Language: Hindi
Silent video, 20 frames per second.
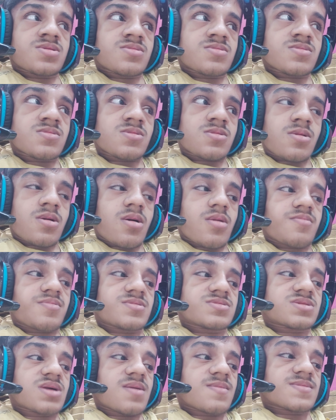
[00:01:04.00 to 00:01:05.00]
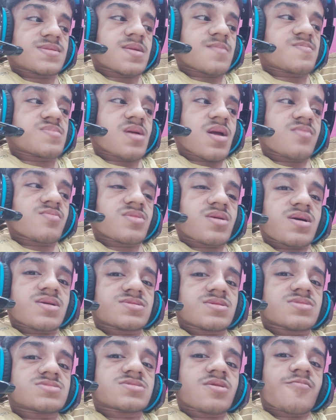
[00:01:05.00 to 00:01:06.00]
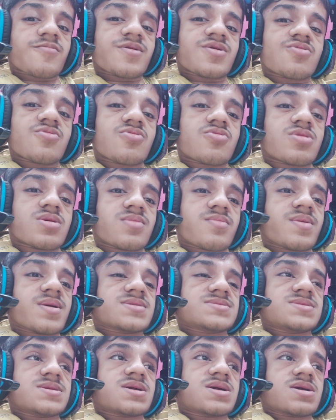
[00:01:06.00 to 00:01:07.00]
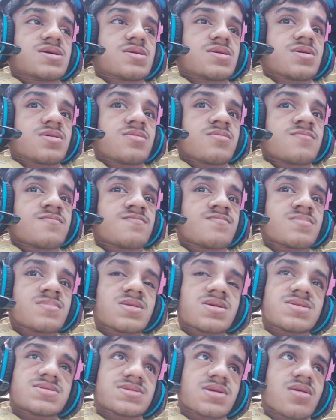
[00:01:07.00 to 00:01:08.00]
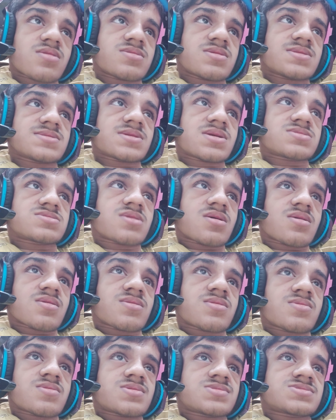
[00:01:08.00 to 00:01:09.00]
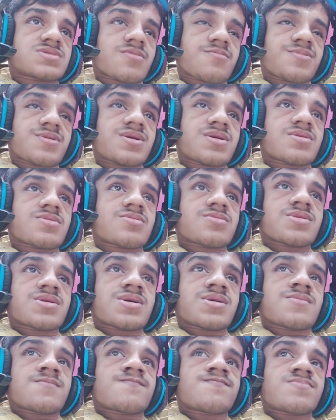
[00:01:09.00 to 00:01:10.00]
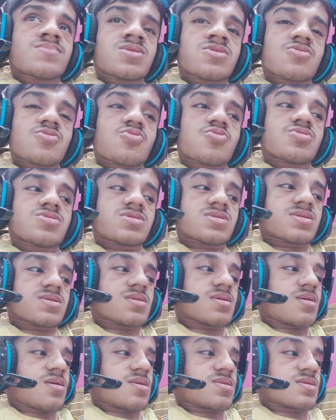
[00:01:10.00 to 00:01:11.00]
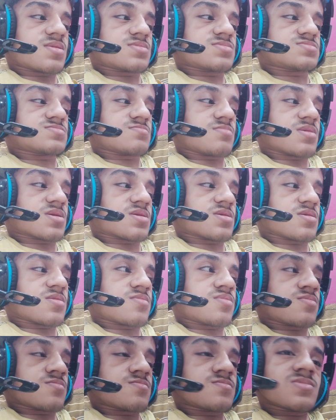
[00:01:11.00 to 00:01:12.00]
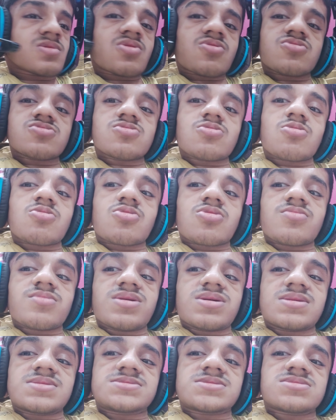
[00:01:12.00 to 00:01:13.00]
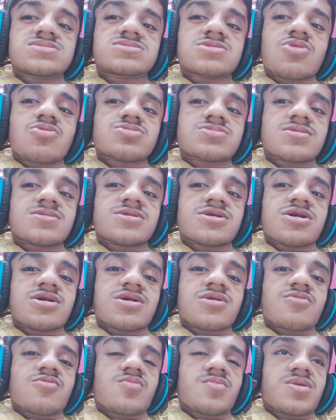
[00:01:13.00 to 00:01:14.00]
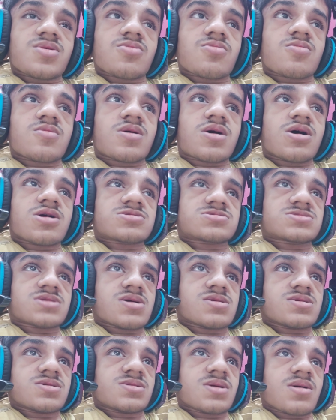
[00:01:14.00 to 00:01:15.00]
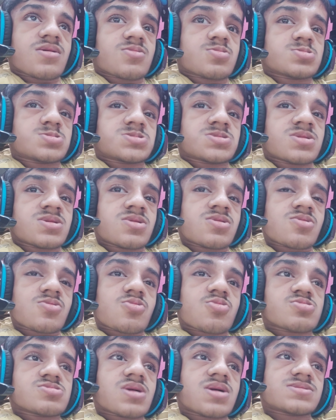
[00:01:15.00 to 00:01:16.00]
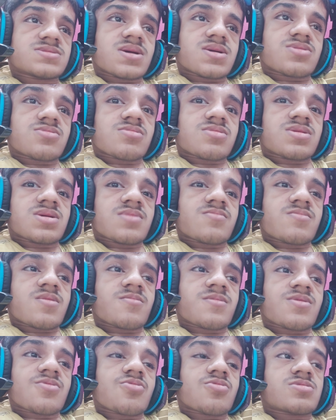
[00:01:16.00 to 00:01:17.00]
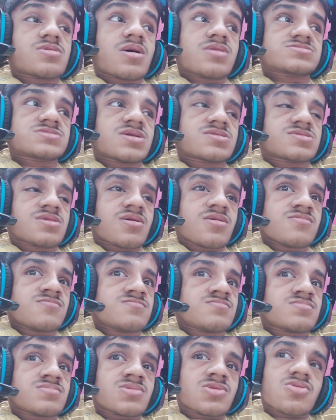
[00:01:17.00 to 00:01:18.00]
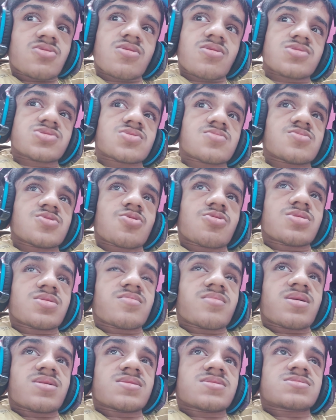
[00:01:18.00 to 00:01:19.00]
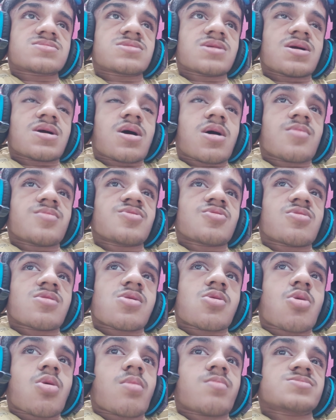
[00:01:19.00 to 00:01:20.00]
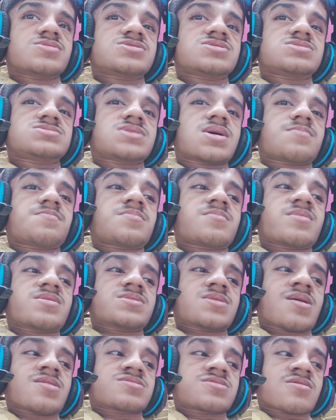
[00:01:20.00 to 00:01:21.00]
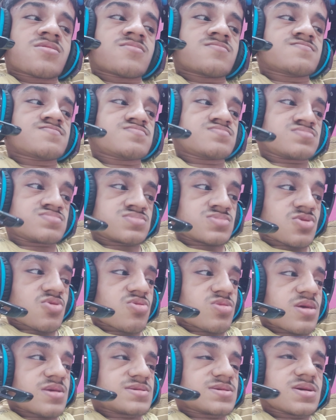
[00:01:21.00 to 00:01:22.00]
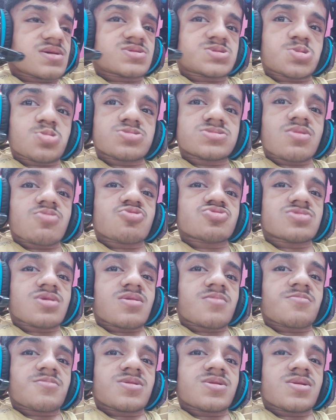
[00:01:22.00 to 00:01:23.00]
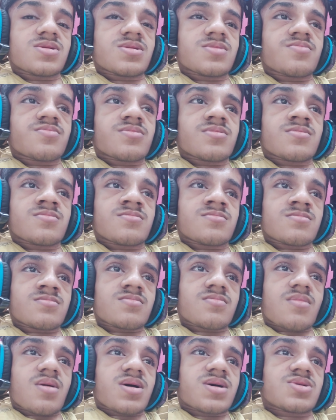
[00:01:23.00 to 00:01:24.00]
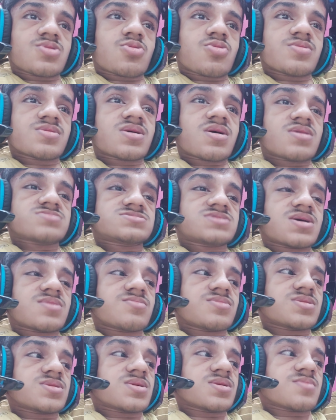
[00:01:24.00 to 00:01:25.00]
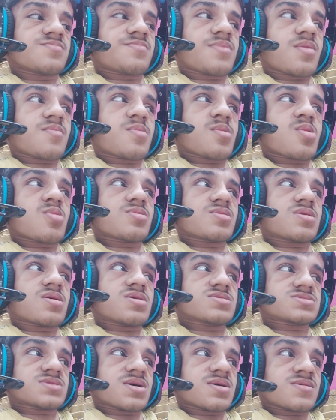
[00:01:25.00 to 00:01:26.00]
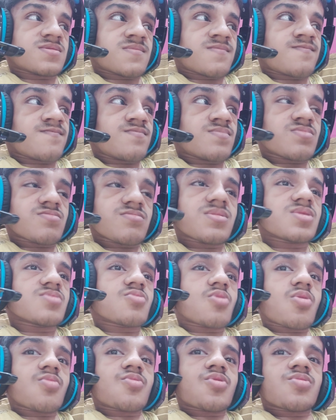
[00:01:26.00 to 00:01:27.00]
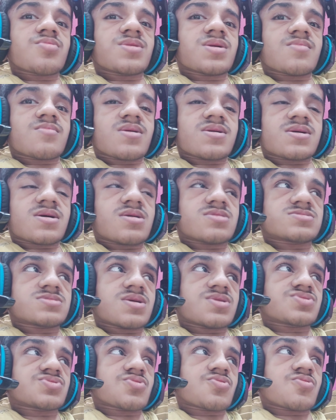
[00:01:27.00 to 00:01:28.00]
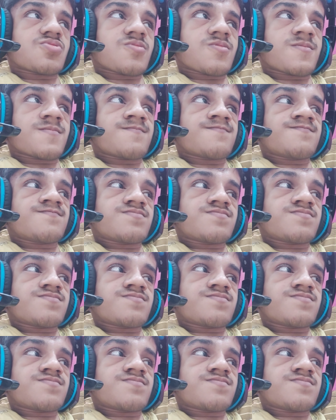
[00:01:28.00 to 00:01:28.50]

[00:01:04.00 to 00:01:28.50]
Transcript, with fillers: थे काफ़ी टाइम से प्लान में आए थे टपी को कहीं भेजने के लिए इसका रीज़न था कि टपी के होने के कारण मतलब उन लोगों को मेरी चिंता होती थी कि वो मेरे को काट ना ले या कुछ हो ना जाए क्योंकि एक बार मेरे को काटा था और तुम लोगों ने मैंने देखा भी होगा कॉमेडी टाइप में डाला था वैसे छोटा मोटा मेरे भाई को ही काटा है मेरे पापा को ही काटा है मेरी मॉम को भी एक बार काटा है तो